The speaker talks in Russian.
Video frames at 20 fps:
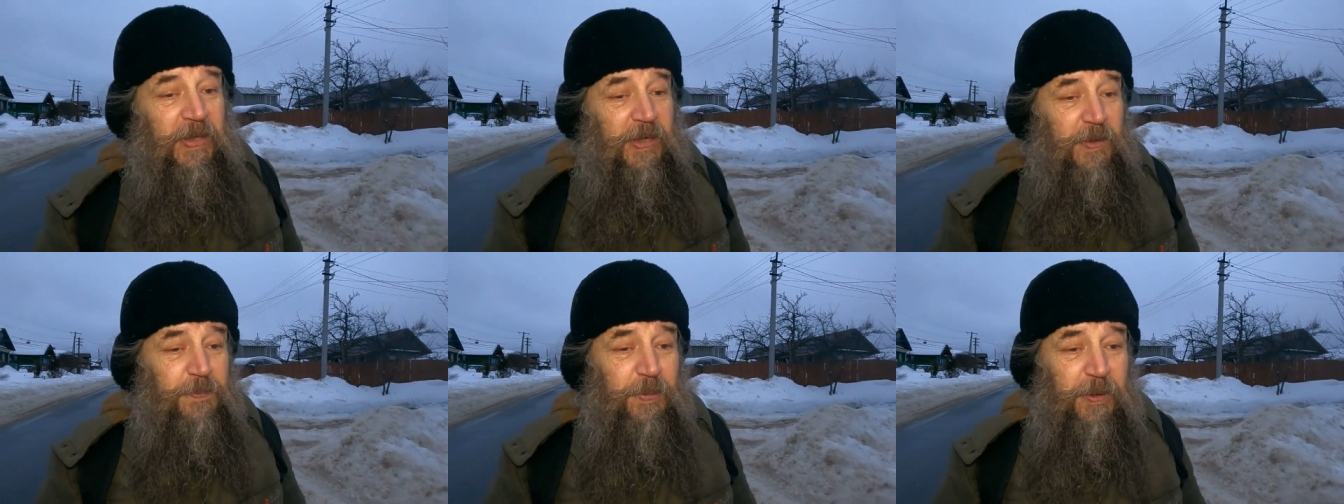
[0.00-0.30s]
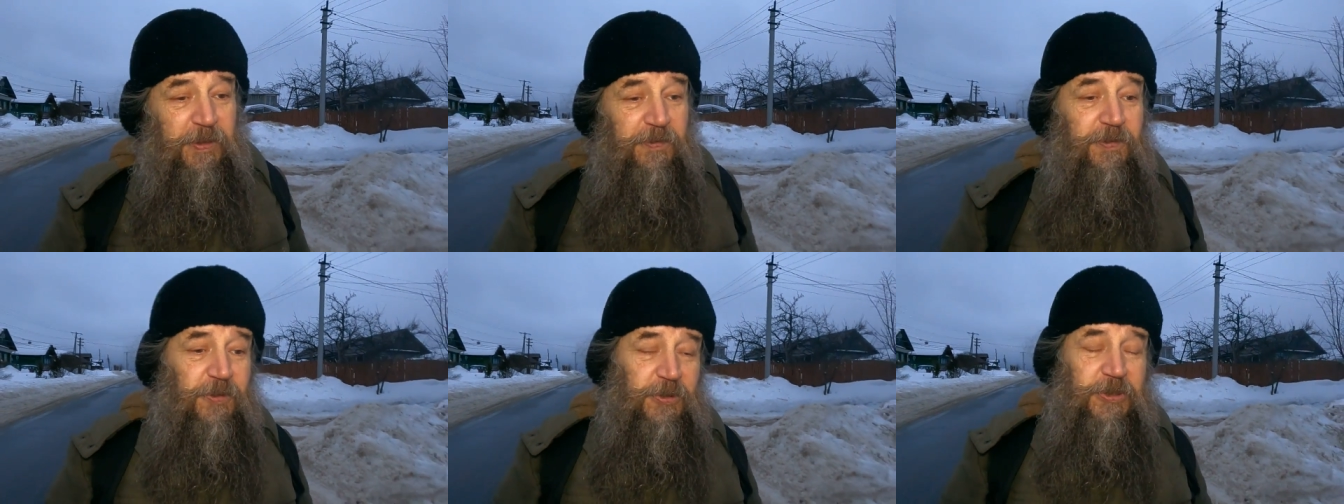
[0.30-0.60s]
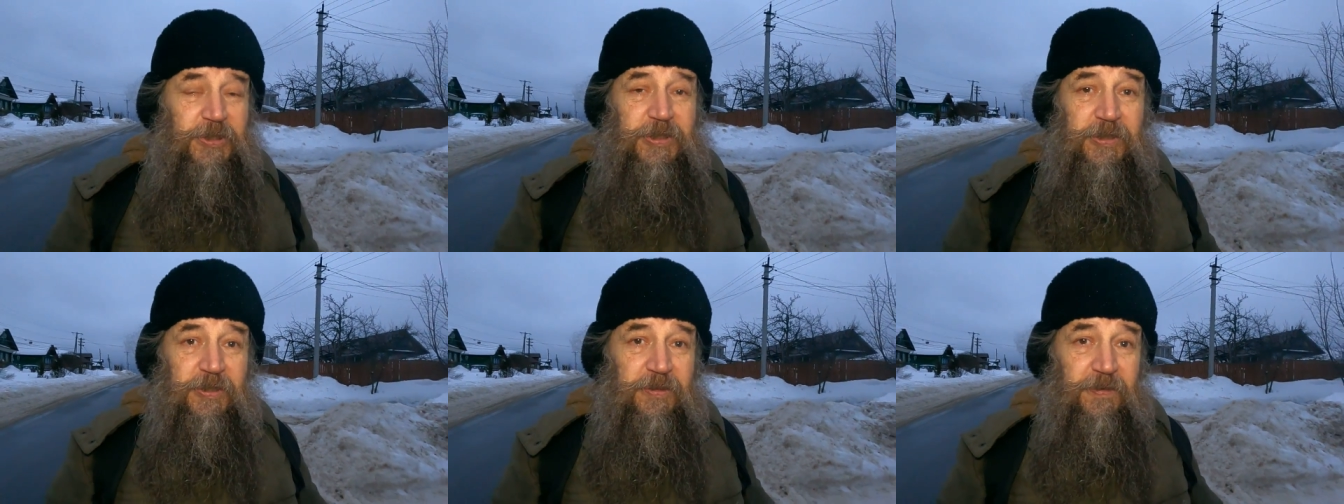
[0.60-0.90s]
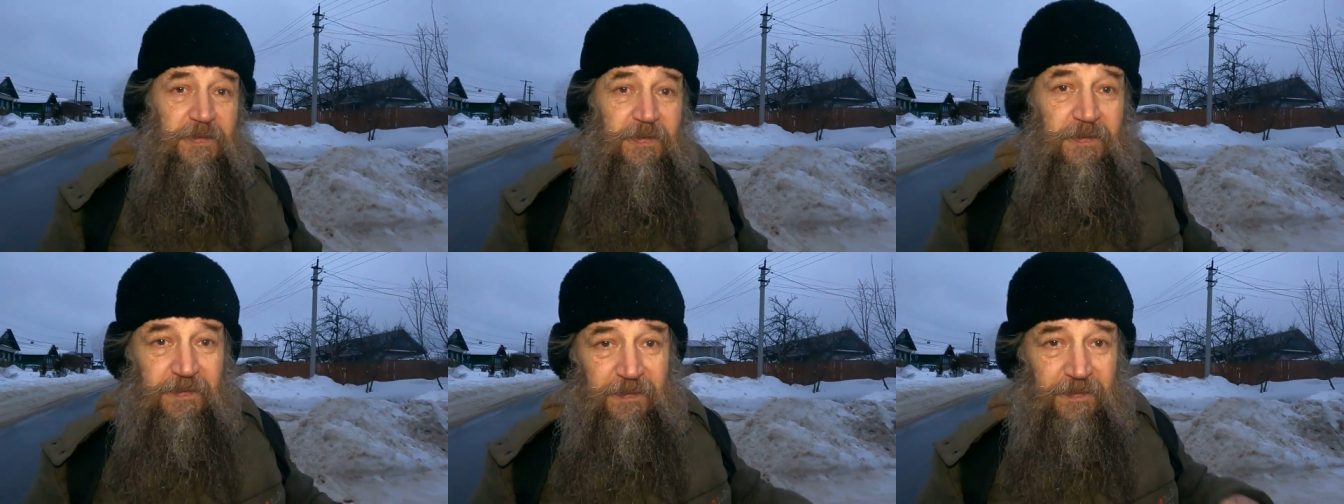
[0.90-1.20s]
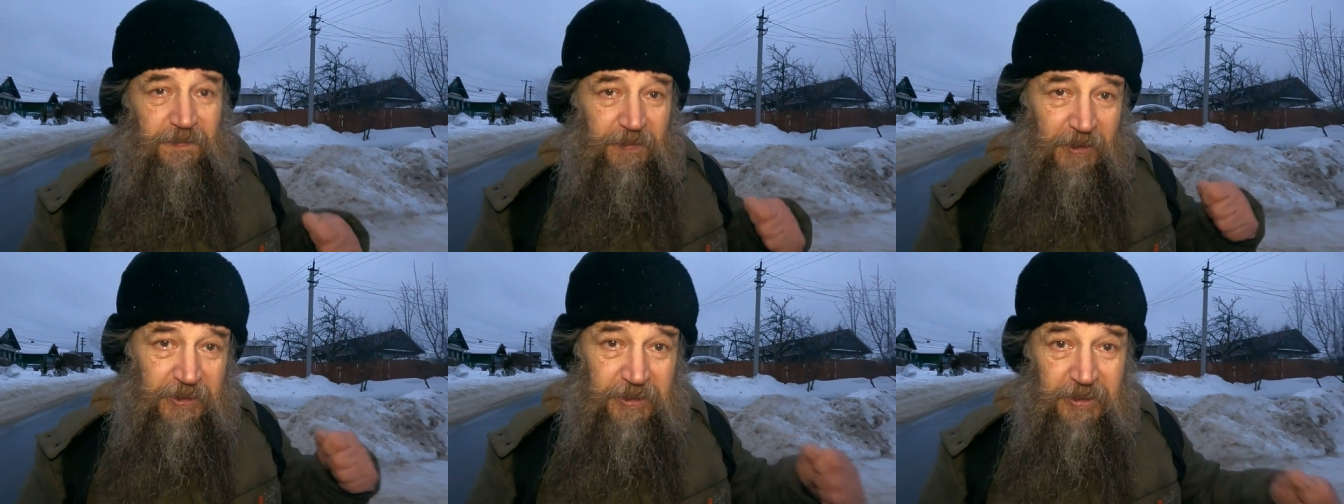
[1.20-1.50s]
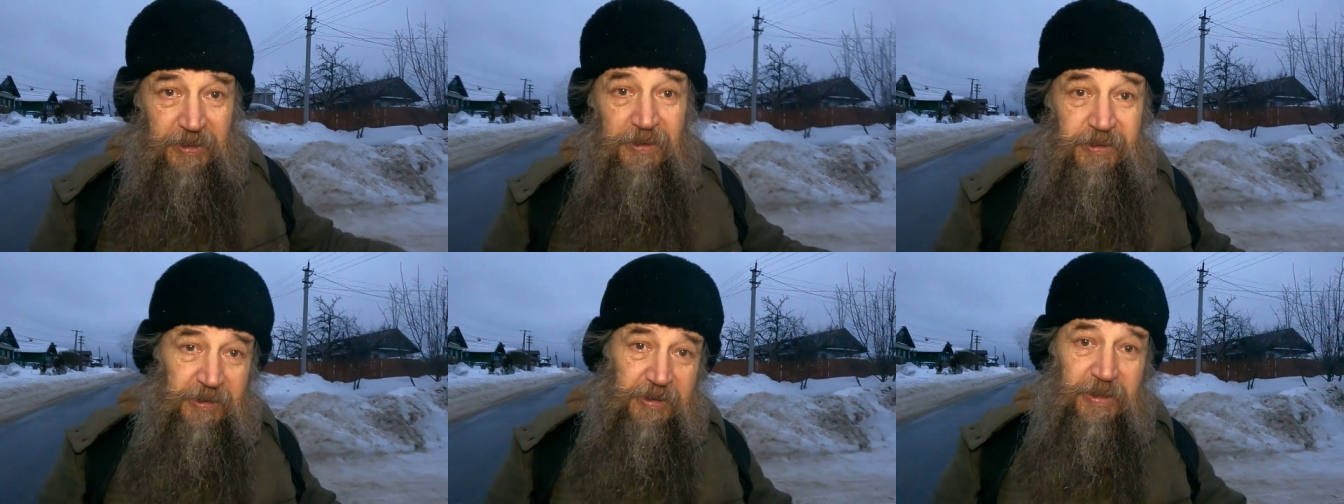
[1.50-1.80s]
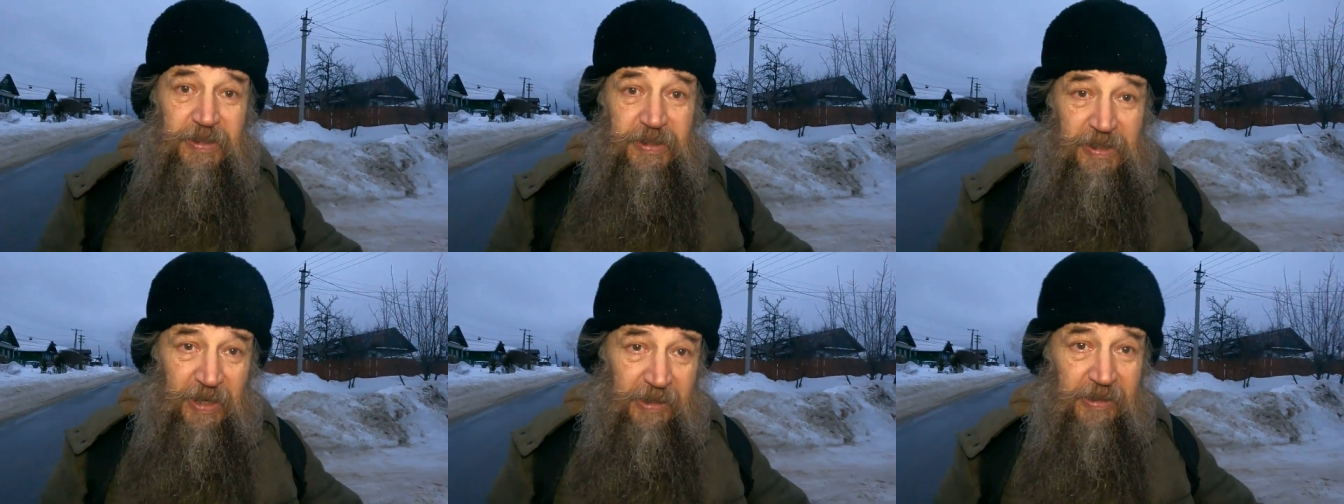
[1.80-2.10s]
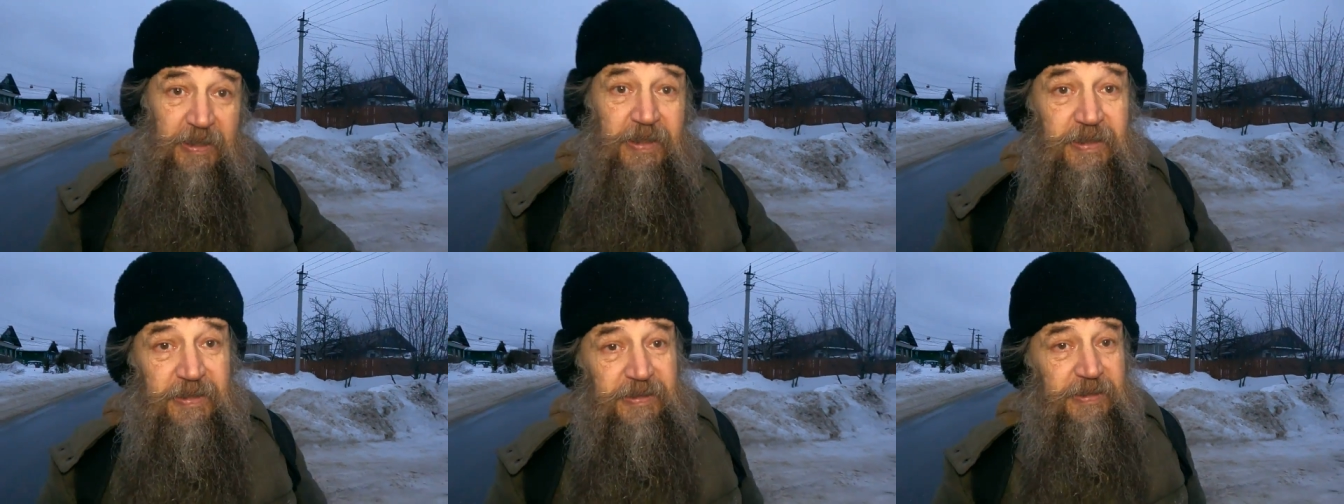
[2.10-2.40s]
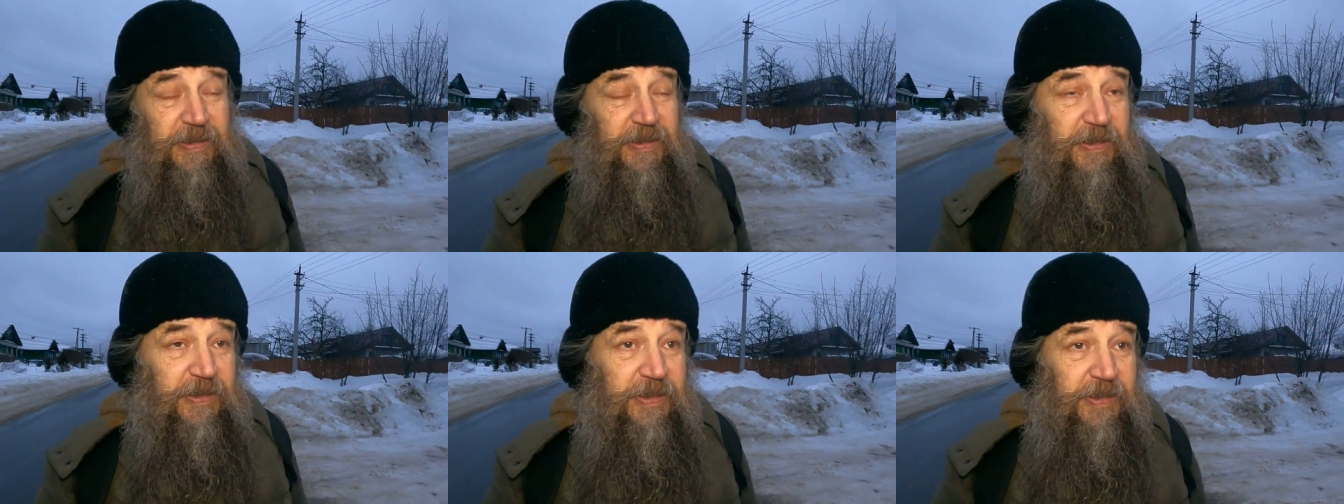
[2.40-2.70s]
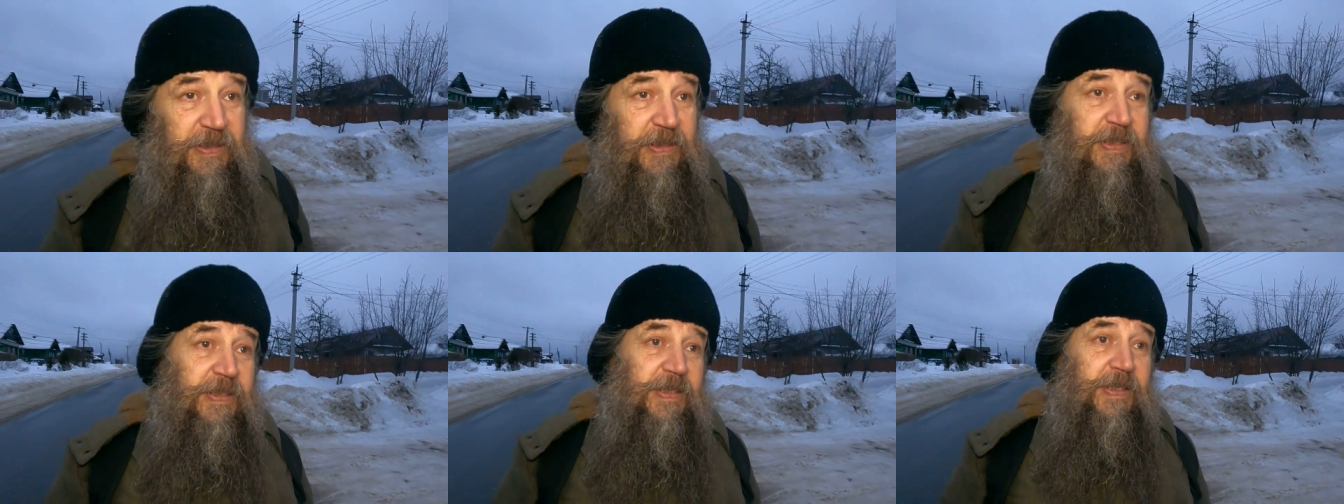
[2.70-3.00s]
и привез военные закрытые